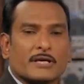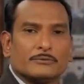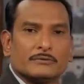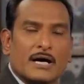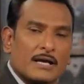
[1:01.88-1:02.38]

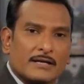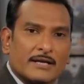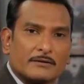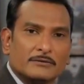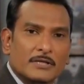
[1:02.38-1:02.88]
వచ్చాను అని
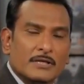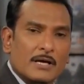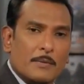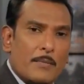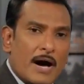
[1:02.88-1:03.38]
అన్నారు
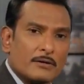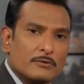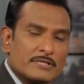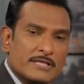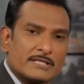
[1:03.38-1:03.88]

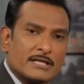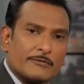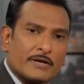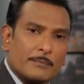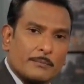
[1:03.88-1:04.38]
మానవులు
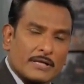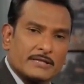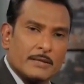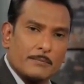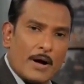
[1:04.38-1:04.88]
చేసినటువంటి
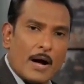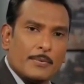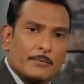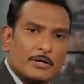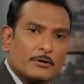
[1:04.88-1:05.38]
ప్రతి
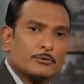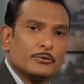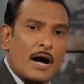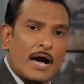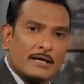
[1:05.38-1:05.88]
పాపమునకు
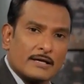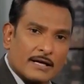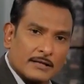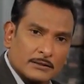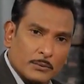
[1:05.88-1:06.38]
ఆయన
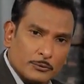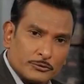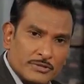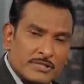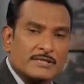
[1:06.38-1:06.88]
రక్తము
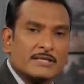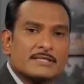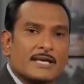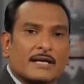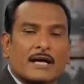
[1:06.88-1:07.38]

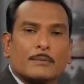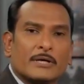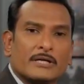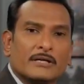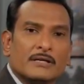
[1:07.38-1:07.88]
చిందించాలి
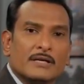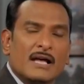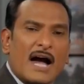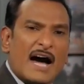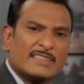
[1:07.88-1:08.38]
కాబట్టి
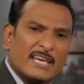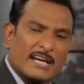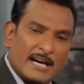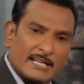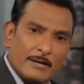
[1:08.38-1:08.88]
అతి
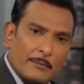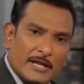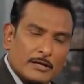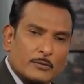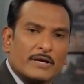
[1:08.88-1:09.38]

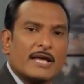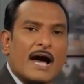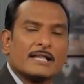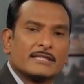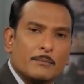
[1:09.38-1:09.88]
కఠినమైనటువంటి
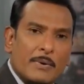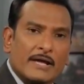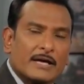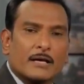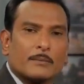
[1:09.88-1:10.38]
అతి
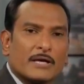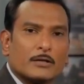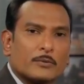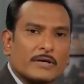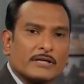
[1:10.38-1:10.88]

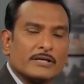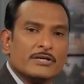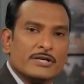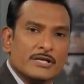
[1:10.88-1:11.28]
భయంకరమైనటువంటి